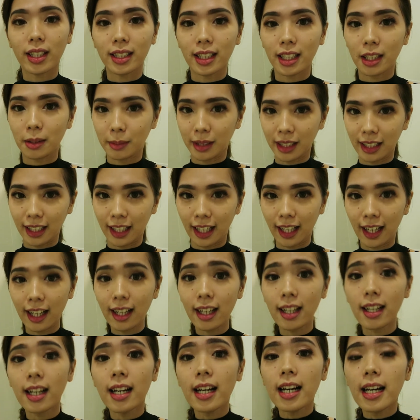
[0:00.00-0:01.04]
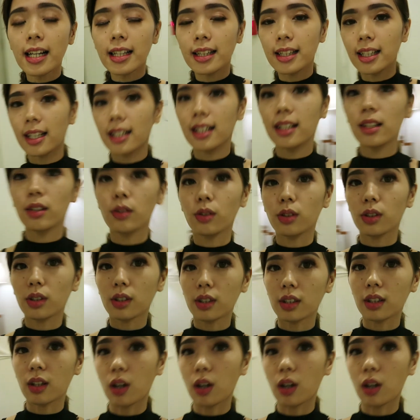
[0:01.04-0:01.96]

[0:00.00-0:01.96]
treatmentnya dan